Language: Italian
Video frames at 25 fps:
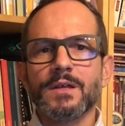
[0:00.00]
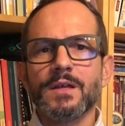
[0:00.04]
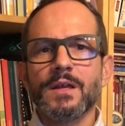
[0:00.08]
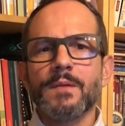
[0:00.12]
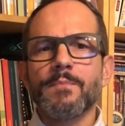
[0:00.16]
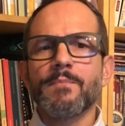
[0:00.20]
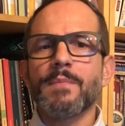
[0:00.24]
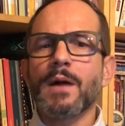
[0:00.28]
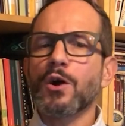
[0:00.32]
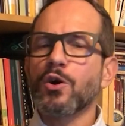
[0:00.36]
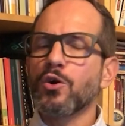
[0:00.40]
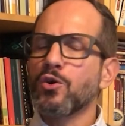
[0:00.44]

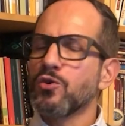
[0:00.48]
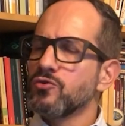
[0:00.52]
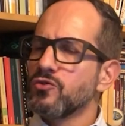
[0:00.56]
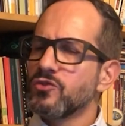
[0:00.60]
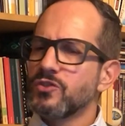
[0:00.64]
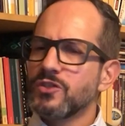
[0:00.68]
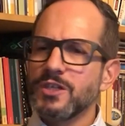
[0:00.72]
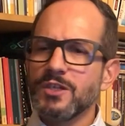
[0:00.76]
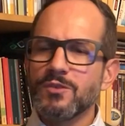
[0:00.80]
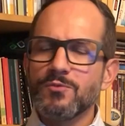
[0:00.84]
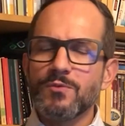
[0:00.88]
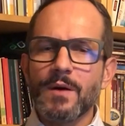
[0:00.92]
ma
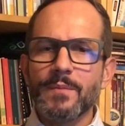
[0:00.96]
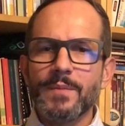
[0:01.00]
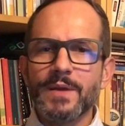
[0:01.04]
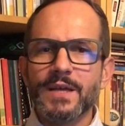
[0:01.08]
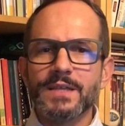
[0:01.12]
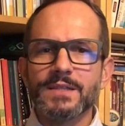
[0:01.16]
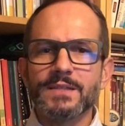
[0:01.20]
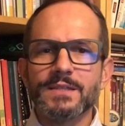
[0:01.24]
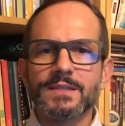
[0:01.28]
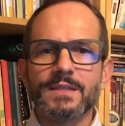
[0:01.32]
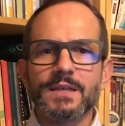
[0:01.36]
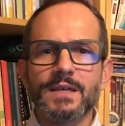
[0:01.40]

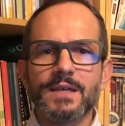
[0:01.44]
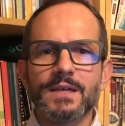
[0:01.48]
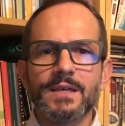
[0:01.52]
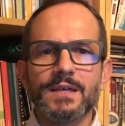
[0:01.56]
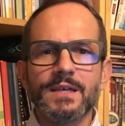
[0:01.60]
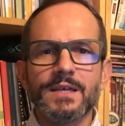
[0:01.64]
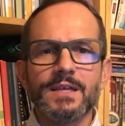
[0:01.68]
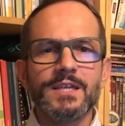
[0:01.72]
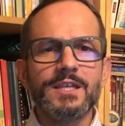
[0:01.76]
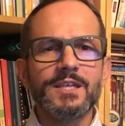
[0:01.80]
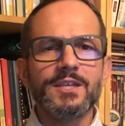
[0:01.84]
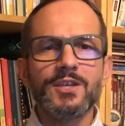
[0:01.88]
continuamente,
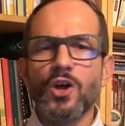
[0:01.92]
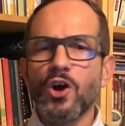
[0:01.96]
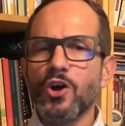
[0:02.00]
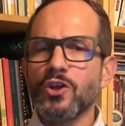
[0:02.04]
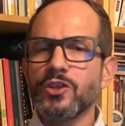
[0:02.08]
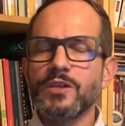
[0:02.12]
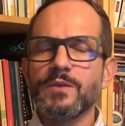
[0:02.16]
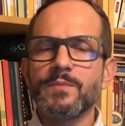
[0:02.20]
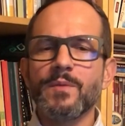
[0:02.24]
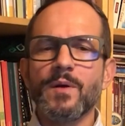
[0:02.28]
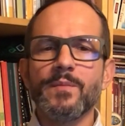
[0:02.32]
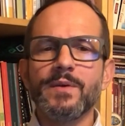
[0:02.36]
in
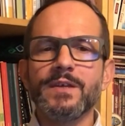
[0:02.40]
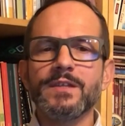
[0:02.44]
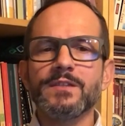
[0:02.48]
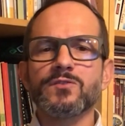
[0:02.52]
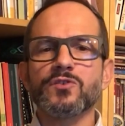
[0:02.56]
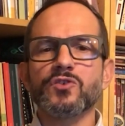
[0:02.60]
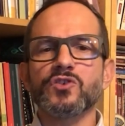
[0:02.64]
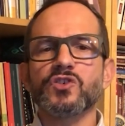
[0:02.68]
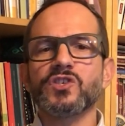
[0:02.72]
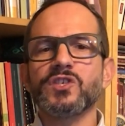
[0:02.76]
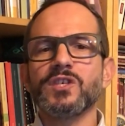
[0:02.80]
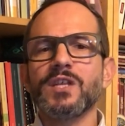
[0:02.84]
ogni
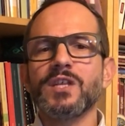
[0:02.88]
momento si